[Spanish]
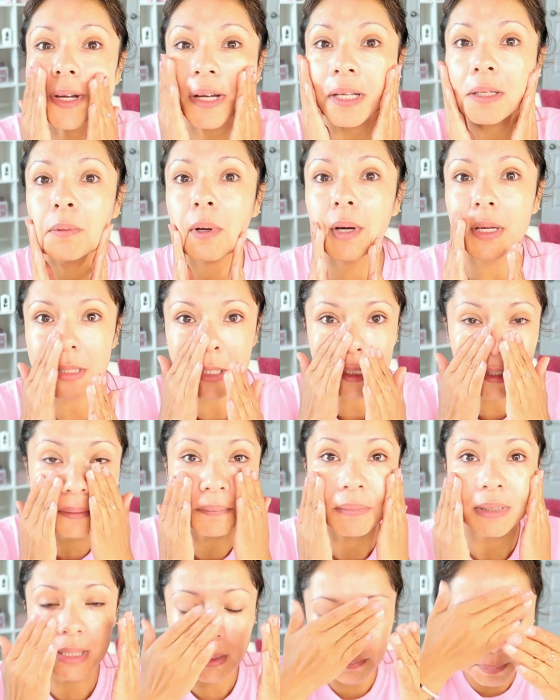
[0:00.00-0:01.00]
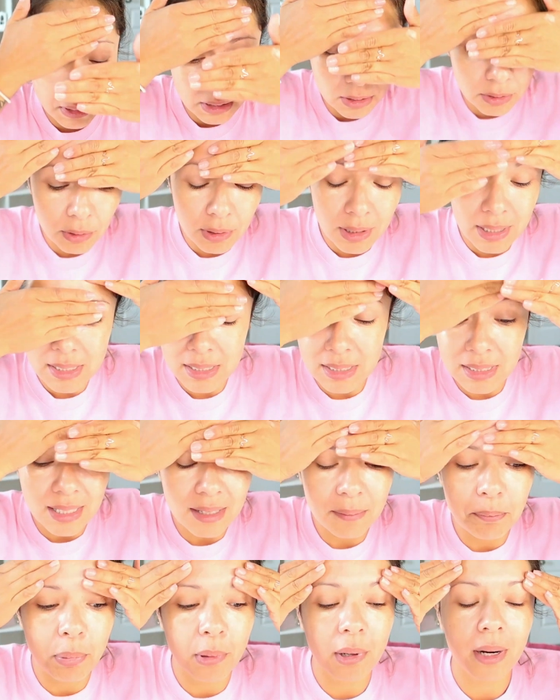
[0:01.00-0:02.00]
Les voy a decir nada más rapidito que
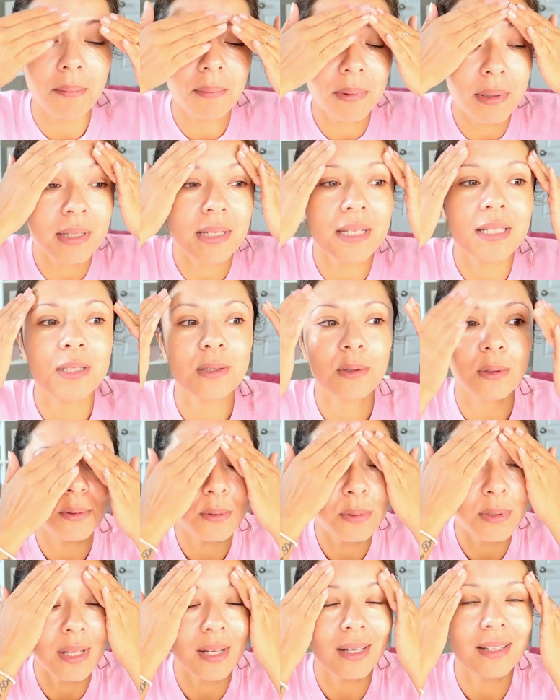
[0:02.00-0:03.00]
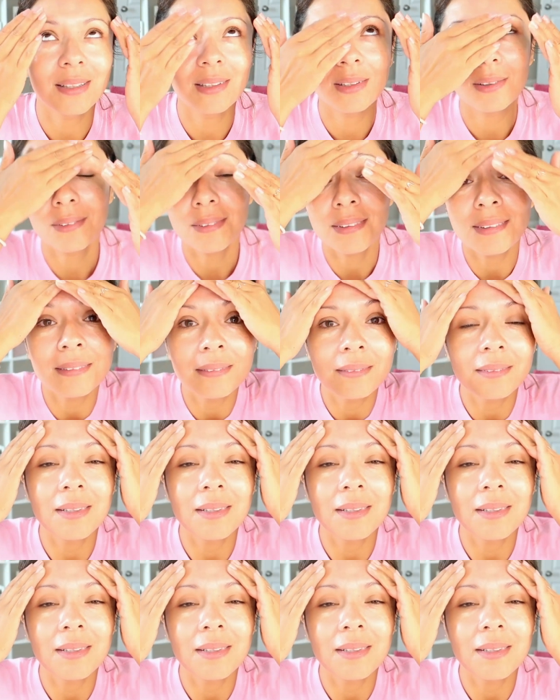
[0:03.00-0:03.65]
este primer que estoy usando